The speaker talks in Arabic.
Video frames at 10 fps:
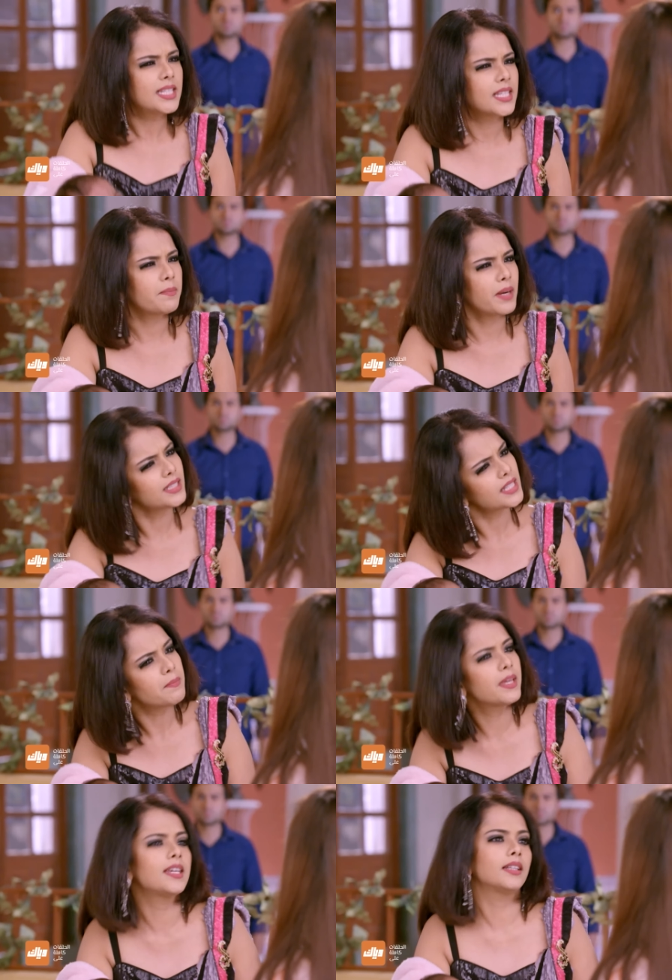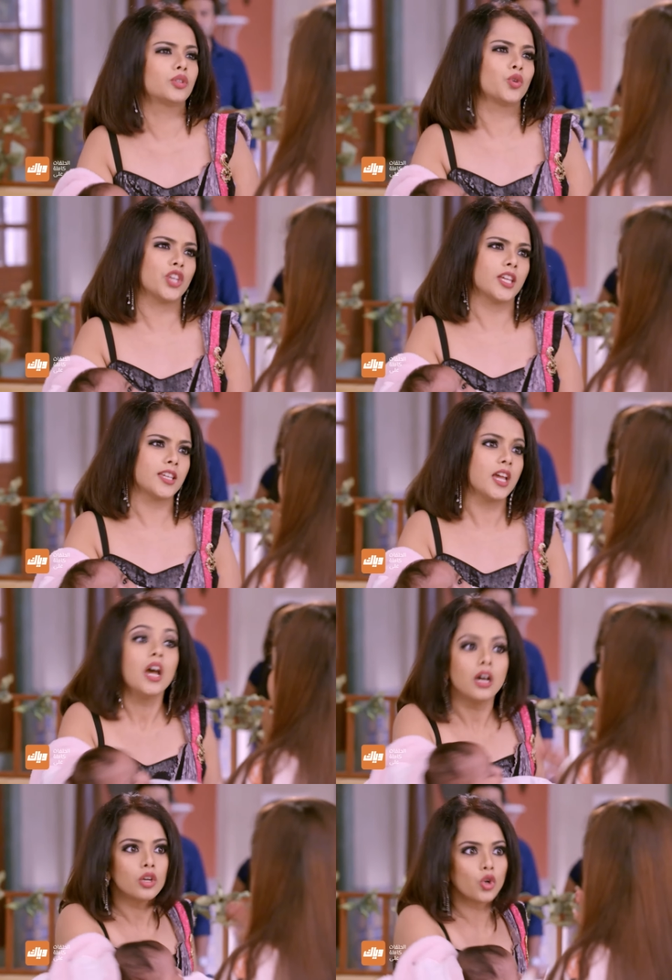بعدين رح يتعود علي
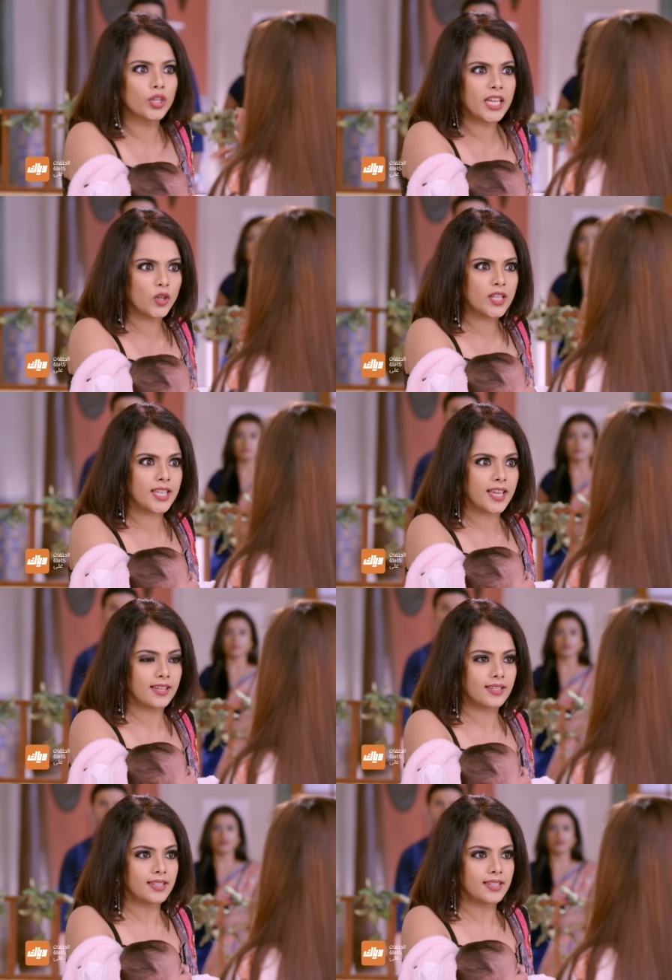تدريجيا اوعك تقربي عليه